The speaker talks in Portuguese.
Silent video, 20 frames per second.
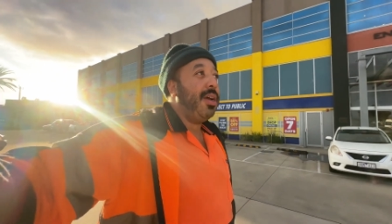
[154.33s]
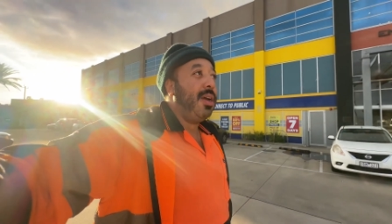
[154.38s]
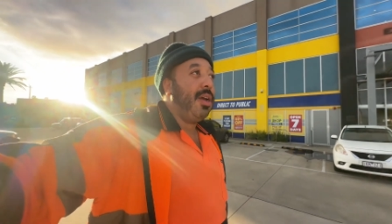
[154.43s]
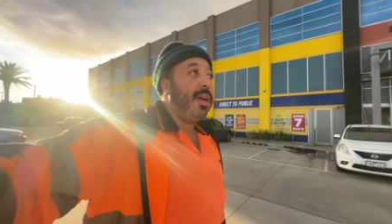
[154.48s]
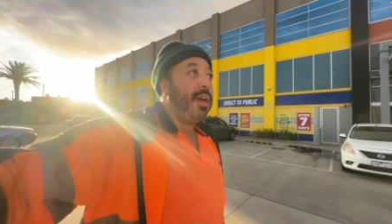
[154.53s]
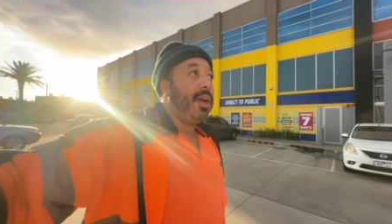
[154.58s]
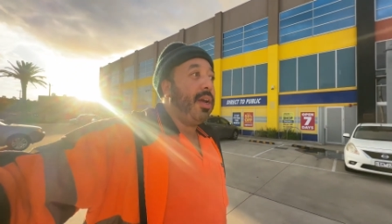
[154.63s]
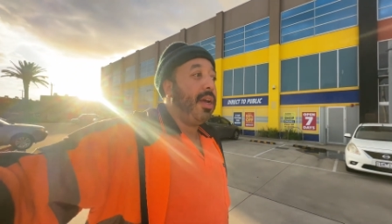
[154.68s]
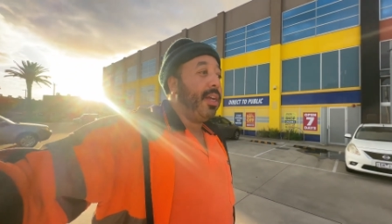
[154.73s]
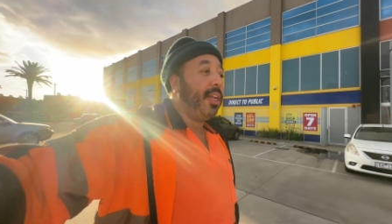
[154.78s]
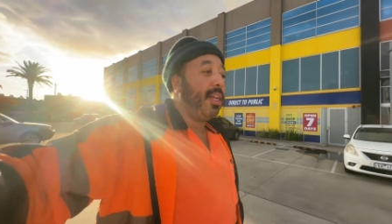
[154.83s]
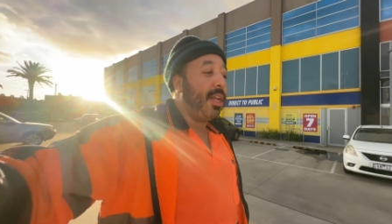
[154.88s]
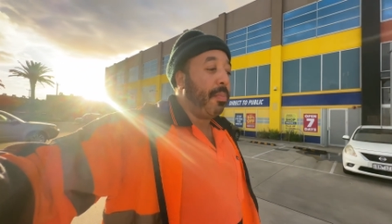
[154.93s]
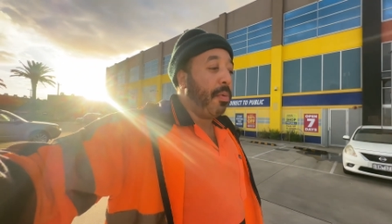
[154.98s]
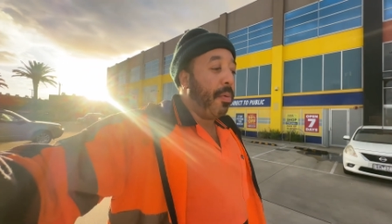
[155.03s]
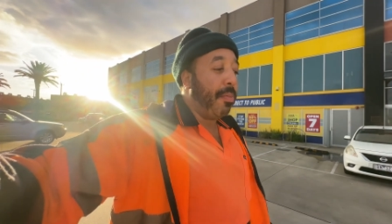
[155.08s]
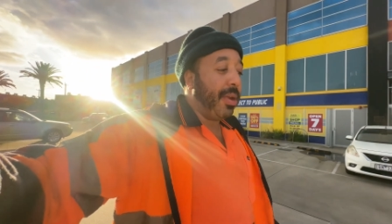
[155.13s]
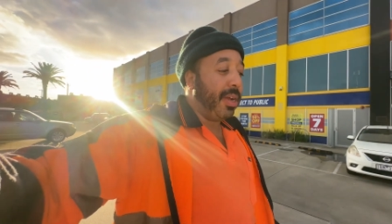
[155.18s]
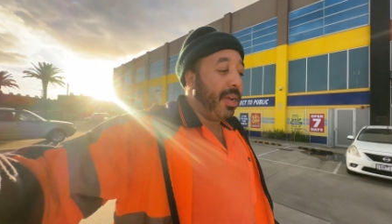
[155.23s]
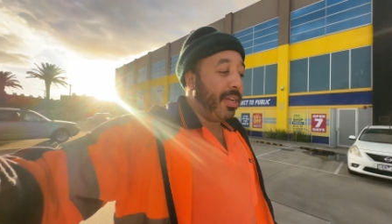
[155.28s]
eh, ida
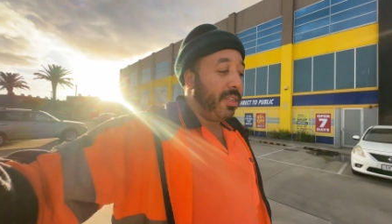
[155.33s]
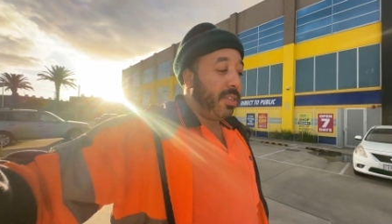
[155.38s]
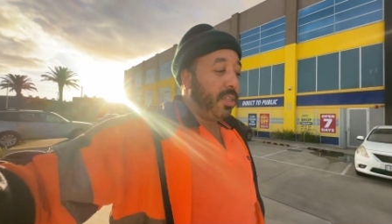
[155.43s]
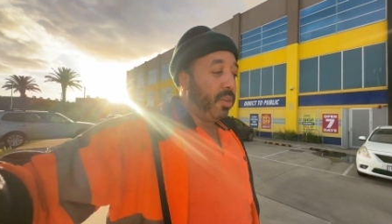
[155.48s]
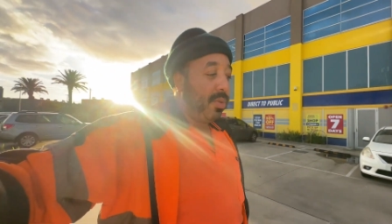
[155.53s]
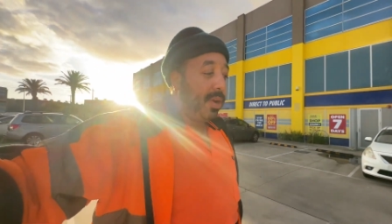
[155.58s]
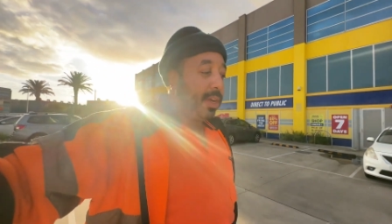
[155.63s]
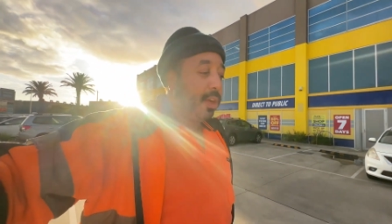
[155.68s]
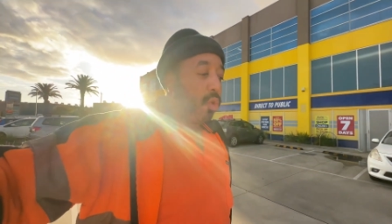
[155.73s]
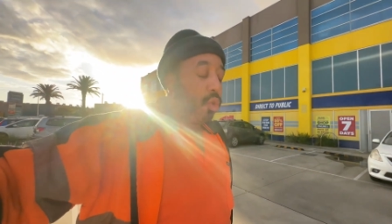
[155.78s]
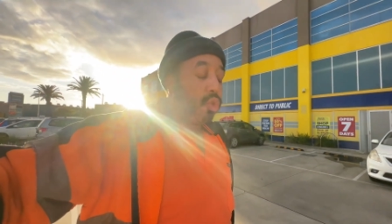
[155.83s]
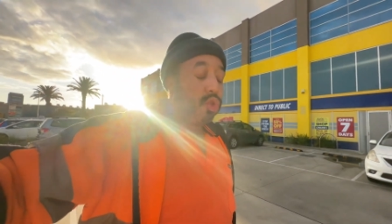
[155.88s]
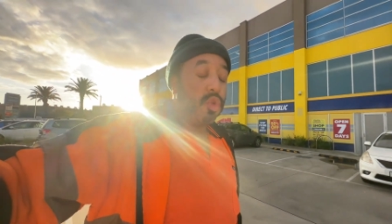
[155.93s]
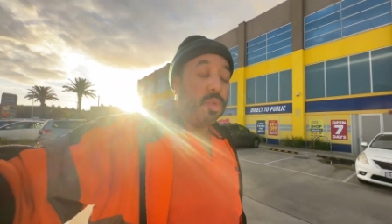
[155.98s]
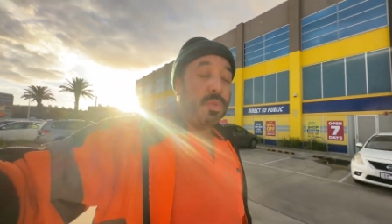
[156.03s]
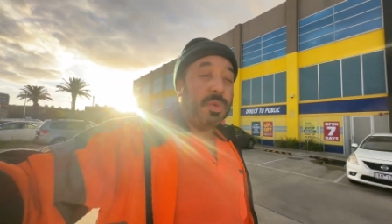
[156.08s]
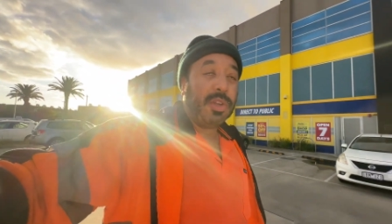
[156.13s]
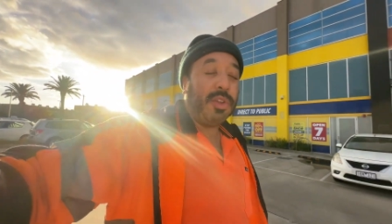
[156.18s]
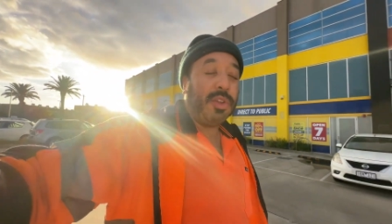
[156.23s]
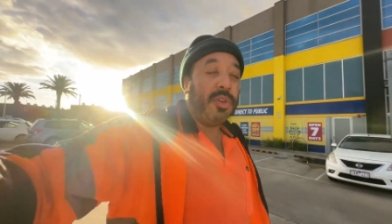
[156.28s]
para o Brasil aí, em
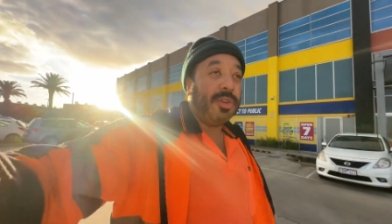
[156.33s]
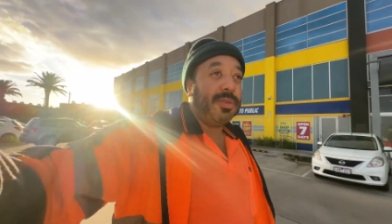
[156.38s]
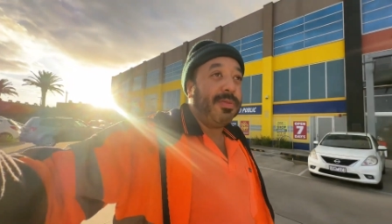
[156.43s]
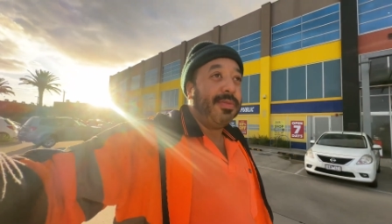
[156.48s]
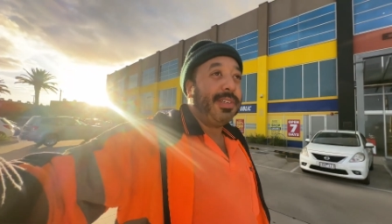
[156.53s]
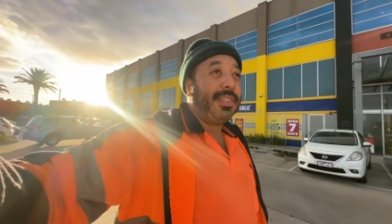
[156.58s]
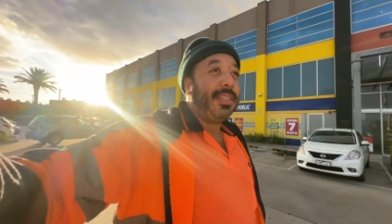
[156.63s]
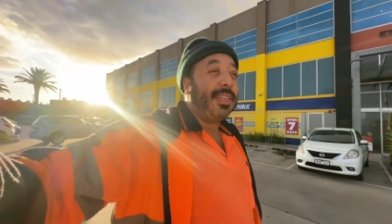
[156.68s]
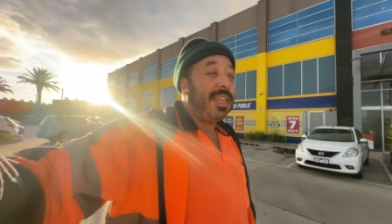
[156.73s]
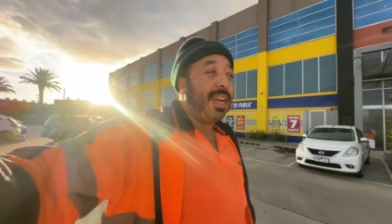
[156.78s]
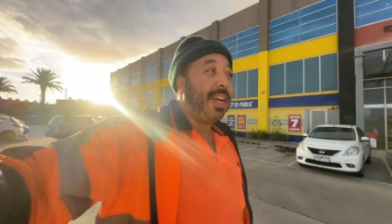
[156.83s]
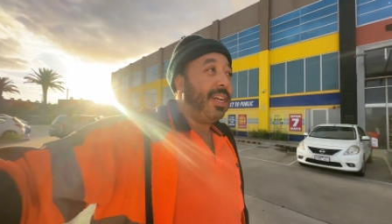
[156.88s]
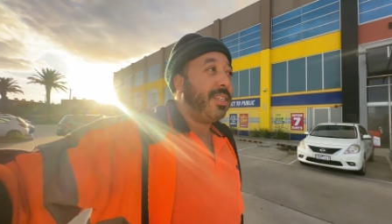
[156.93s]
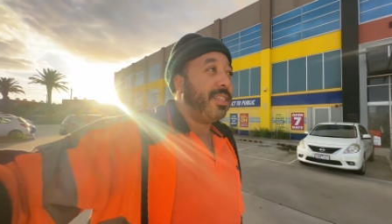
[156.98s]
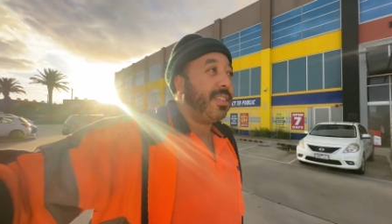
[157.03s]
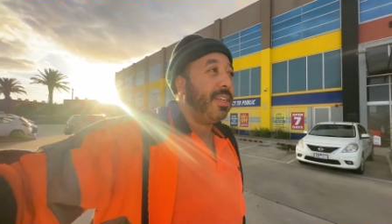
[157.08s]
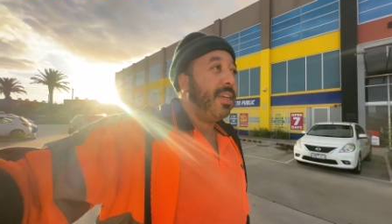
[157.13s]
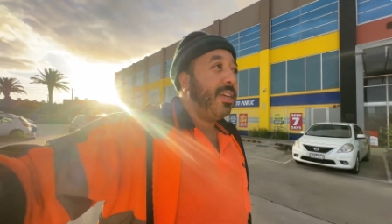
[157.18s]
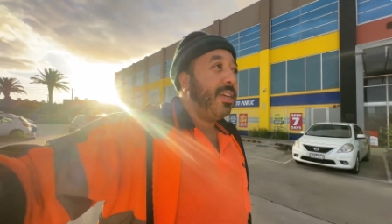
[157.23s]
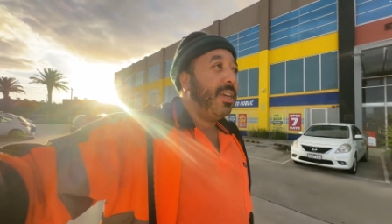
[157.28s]
outubro de
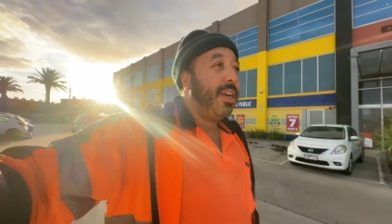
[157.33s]
2023,